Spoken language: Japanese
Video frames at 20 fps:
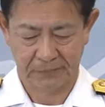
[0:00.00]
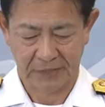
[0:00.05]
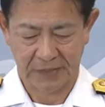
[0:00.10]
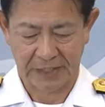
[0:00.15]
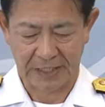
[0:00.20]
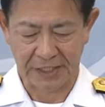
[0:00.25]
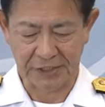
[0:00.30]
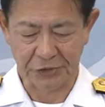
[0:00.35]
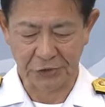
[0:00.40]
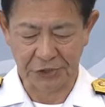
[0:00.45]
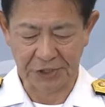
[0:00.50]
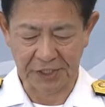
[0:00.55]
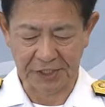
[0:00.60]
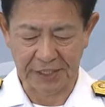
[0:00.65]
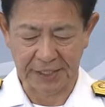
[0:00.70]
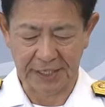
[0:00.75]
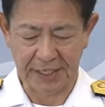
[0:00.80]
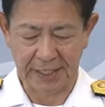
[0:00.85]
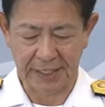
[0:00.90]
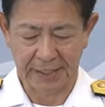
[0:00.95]
海上自衛
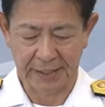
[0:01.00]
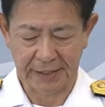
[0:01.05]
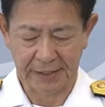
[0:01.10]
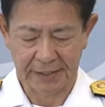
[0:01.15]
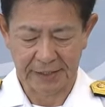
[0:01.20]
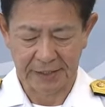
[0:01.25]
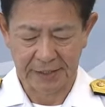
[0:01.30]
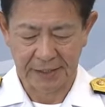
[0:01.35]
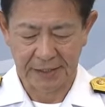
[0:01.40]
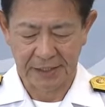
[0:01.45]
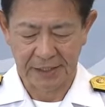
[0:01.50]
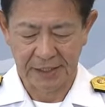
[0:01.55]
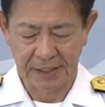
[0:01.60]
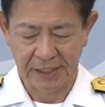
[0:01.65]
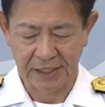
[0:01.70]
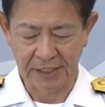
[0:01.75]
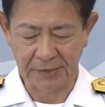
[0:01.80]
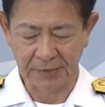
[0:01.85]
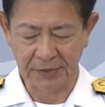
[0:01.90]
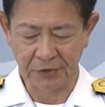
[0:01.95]
隊が
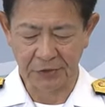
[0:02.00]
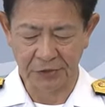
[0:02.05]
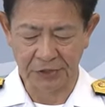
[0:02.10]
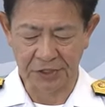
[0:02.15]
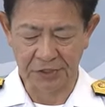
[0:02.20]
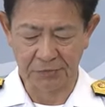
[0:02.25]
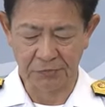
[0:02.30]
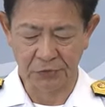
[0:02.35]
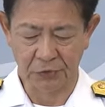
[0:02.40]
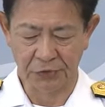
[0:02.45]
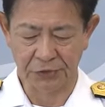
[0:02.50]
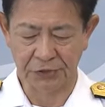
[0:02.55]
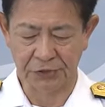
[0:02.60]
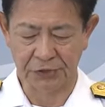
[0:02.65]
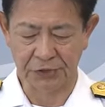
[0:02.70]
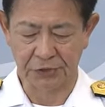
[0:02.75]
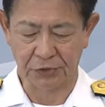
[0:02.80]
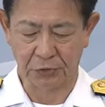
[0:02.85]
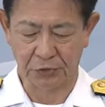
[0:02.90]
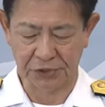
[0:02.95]
日々の任務を
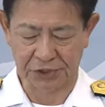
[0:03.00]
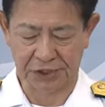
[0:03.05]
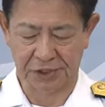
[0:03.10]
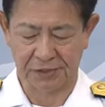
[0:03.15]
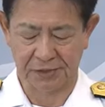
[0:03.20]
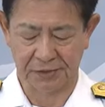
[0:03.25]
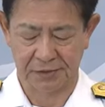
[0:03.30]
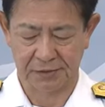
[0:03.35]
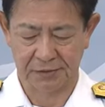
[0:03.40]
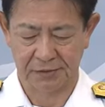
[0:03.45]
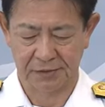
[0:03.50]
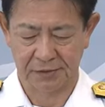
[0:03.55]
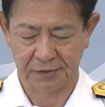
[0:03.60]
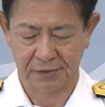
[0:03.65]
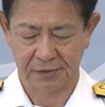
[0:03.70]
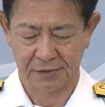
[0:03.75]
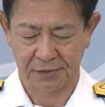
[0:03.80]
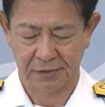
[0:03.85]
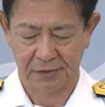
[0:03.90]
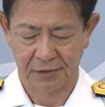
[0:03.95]
遂行し、
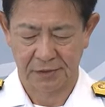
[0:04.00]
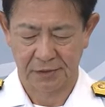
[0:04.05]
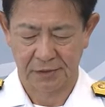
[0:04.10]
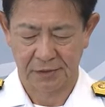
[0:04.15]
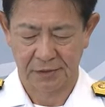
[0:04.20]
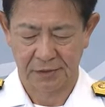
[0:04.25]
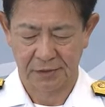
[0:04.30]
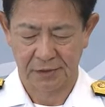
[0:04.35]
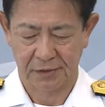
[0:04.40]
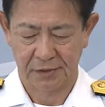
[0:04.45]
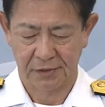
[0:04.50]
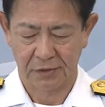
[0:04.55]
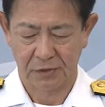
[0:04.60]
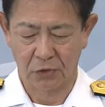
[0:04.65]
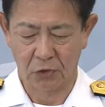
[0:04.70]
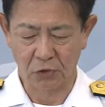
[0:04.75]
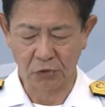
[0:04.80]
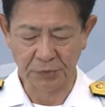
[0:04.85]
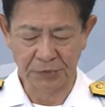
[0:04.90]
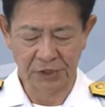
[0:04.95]

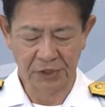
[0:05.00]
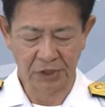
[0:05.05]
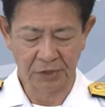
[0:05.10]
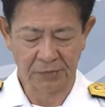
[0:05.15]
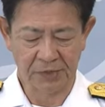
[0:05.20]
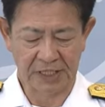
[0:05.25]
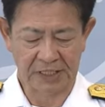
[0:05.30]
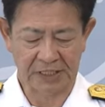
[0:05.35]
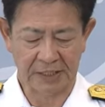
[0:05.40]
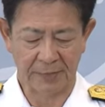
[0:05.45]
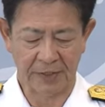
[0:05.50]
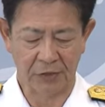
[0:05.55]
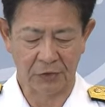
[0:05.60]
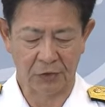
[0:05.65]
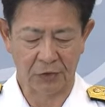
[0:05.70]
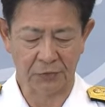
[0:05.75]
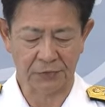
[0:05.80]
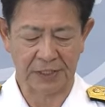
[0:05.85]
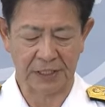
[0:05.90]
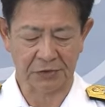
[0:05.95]
国民の皆様
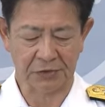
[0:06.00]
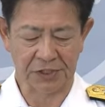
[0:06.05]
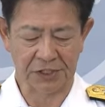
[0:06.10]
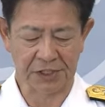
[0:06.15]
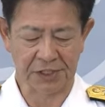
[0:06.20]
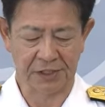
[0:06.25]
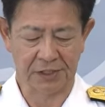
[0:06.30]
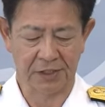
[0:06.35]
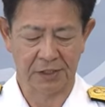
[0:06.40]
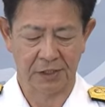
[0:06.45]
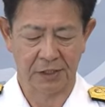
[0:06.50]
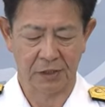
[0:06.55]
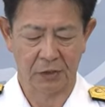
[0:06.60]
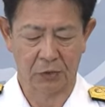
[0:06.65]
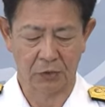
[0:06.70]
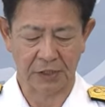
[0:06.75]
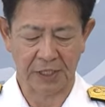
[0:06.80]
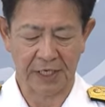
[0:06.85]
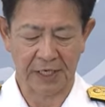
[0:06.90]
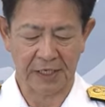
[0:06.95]
の負託に
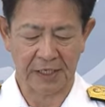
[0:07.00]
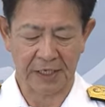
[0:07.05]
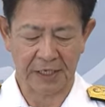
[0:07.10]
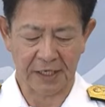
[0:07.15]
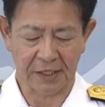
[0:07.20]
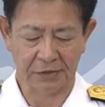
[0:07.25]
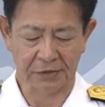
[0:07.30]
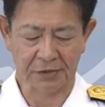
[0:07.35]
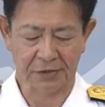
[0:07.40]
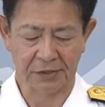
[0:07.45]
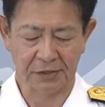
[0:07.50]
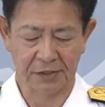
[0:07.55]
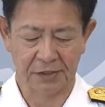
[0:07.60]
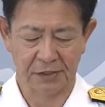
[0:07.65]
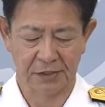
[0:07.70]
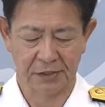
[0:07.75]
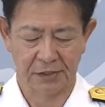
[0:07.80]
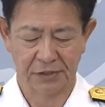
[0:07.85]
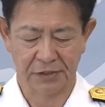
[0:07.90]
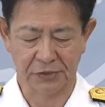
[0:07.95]
応えられる
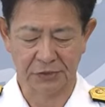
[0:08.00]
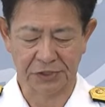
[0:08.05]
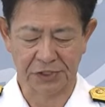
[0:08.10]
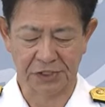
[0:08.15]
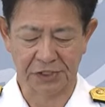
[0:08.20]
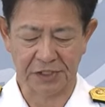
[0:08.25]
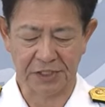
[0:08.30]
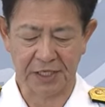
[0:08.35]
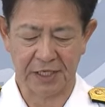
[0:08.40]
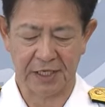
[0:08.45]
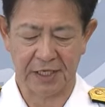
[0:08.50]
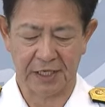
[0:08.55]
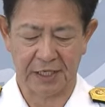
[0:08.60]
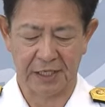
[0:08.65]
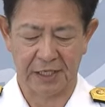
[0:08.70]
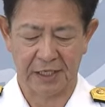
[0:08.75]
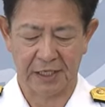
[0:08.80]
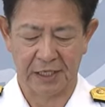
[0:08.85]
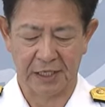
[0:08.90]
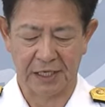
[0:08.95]
組織で
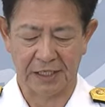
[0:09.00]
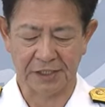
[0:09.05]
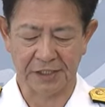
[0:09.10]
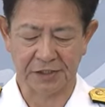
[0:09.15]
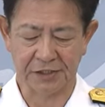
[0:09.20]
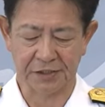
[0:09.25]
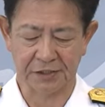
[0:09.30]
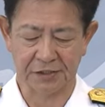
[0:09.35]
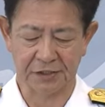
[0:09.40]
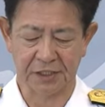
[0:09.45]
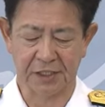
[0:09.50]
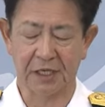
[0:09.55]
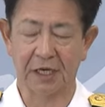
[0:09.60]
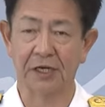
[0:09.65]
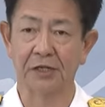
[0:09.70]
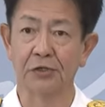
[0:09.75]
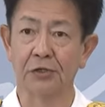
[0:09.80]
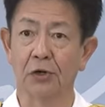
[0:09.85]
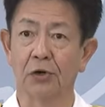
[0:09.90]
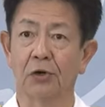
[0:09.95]
あり続けら
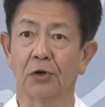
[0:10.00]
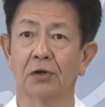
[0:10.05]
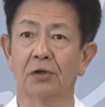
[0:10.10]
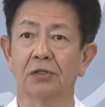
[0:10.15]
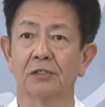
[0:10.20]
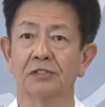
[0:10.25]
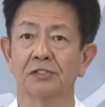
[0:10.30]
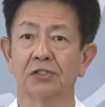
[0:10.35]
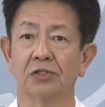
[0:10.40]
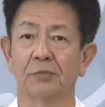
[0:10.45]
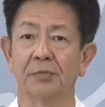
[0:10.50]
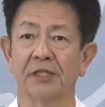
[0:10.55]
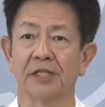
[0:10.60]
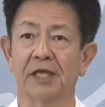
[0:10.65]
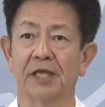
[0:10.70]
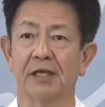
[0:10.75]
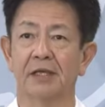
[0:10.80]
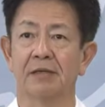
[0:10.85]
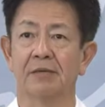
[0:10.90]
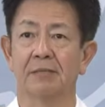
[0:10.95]
れるよう努め
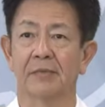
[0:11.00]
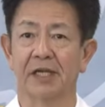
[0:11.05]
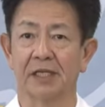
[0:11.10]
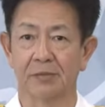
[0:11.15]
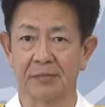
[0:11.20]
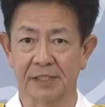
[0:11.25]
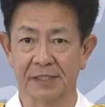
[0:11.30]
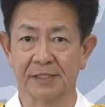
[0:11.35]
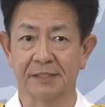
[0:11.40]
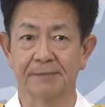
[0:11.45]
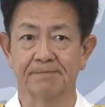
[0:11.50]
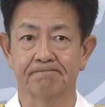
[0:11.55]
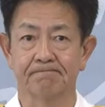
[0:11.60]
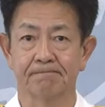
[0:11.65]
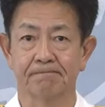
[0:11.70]
てまいります。